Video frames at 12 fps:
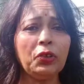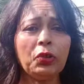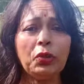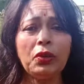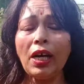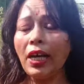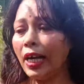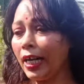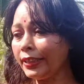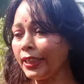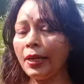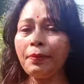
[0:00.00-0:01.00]
तो
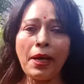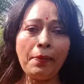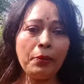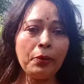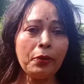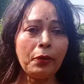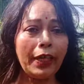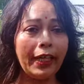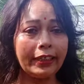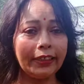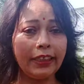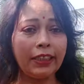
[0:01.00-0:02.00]
आज हम आप लोगों को
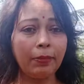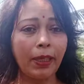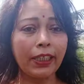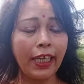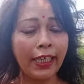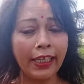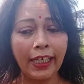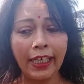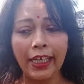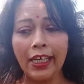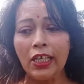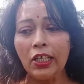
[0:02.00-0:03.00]
एक चीज़
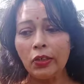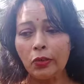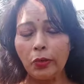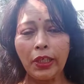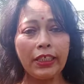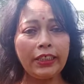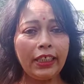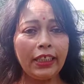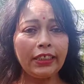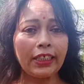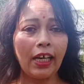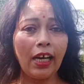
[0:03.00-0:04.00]
बताएंगे तो ये
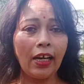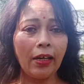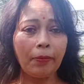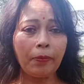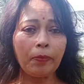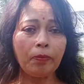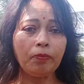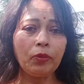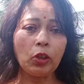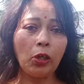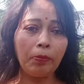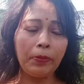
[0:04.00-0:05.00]
चीज़ आप
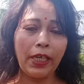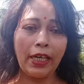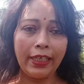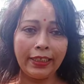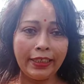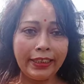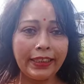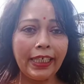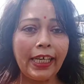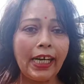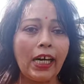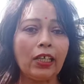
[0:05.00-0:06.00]
जब
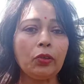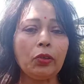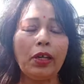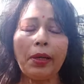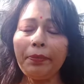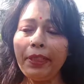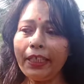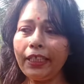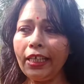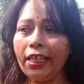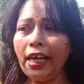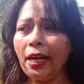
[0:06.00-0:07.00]
दीजिएगा तो आप
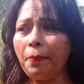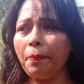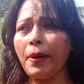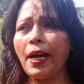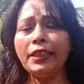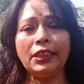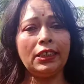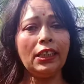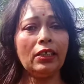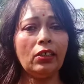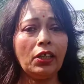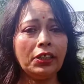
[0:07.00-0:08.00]
देखिएगा पाँच
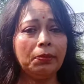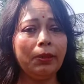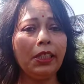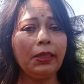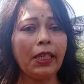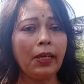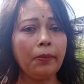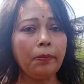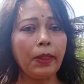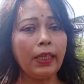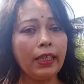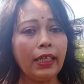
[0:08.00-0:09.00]
से दस मिनट के
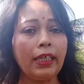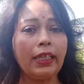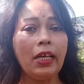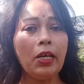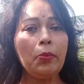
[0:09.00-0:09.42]
अंदर